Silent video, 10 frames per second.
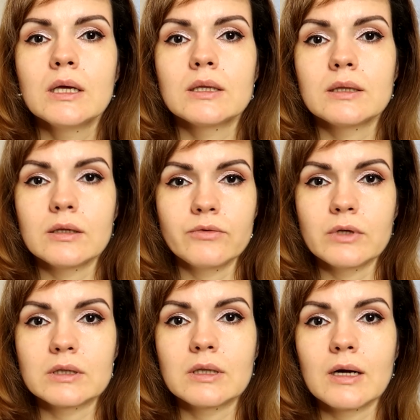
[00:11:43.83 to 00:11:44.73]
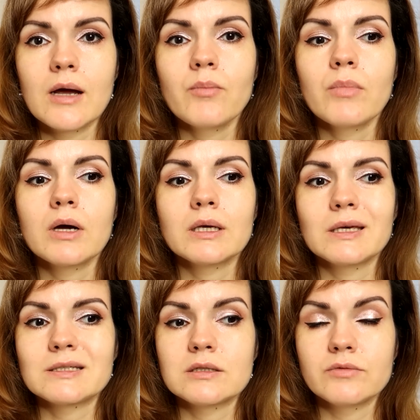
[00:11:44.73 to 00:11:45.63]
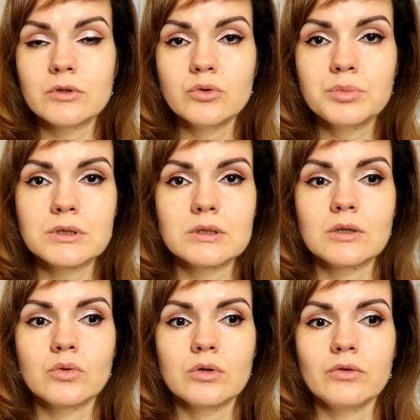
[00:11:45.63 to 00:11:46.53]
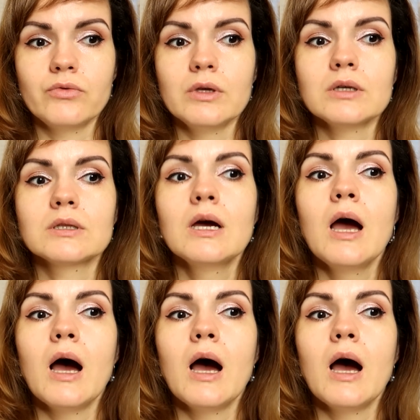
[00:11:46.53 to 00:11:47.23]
эффект драма, если вы любите такой эффект,